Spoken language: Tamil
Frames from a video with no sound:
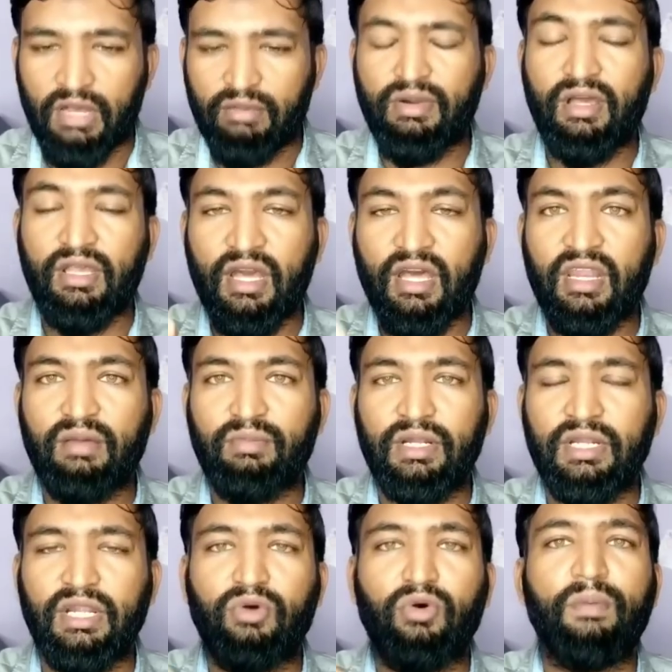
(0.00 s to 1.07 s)
ஏமா ஏர்
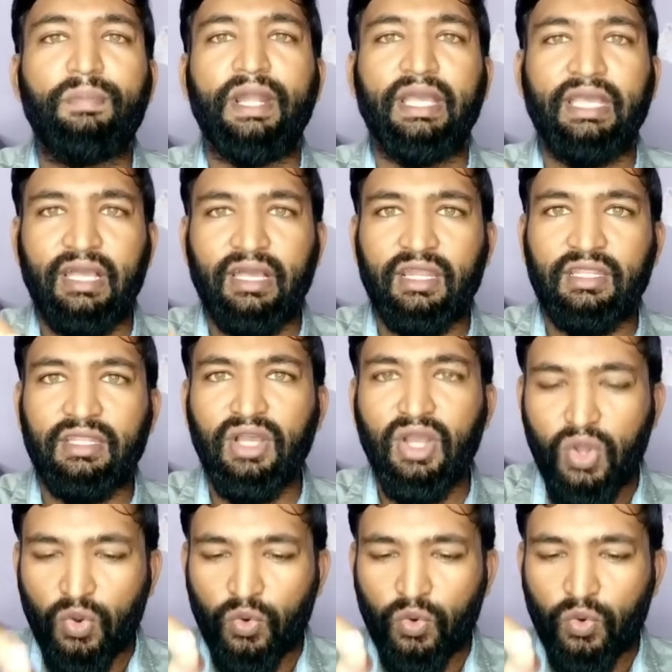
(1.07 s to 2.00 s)
நான் ஓப்பனாக கேட்குறது